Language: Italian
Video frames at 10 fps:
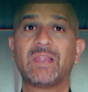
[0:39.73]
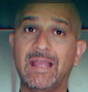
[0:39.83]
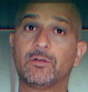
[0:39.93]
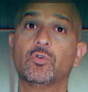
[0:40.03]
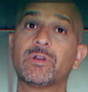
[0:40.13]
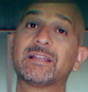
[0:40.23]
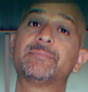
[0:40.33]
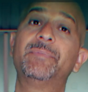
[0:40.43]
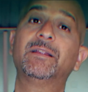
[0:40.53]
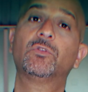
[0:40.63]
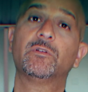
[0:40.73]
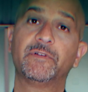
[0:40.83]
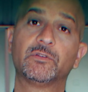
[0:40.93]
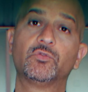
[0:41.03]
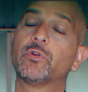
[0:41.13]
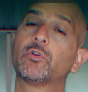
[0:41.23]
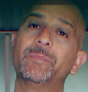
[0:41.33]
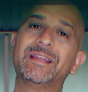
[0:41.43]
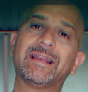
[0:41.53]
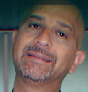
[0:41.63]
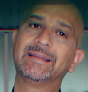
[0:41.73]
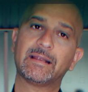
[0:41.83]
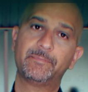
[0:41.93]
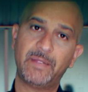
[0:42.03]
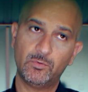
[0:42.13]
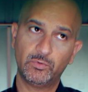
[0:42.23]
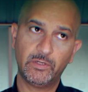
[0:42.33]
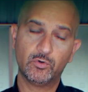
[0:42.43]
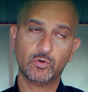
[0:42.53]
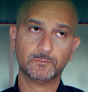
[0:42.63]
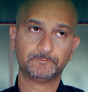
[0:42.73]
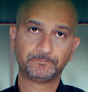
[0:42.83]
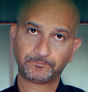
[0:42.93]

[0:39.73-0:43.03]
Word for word: Ecco, rispetto al fattore, come dire, terapeutico,